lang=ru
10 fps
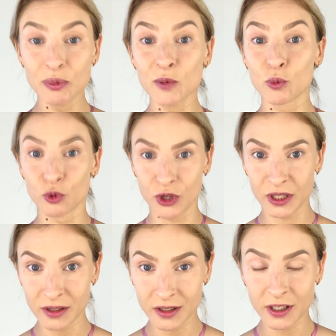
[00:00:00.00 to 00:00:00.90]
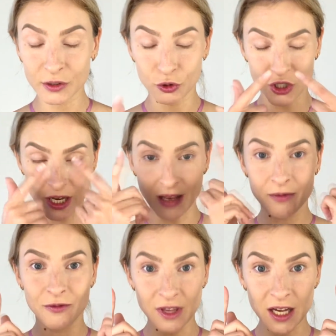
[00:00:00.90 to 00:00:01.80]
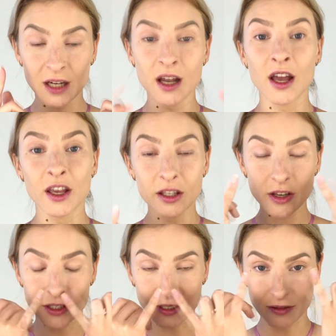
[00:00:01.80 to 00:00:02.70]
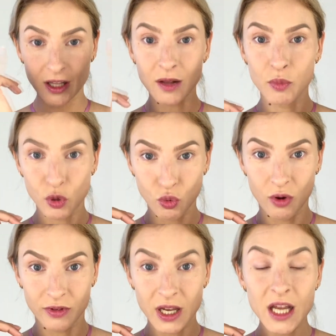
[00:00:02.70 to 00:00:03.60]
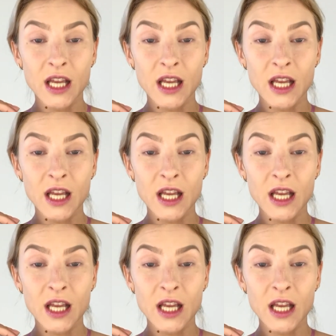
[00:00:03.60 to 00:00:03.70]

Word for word: припудрилась за исключением век и нарисовала брови.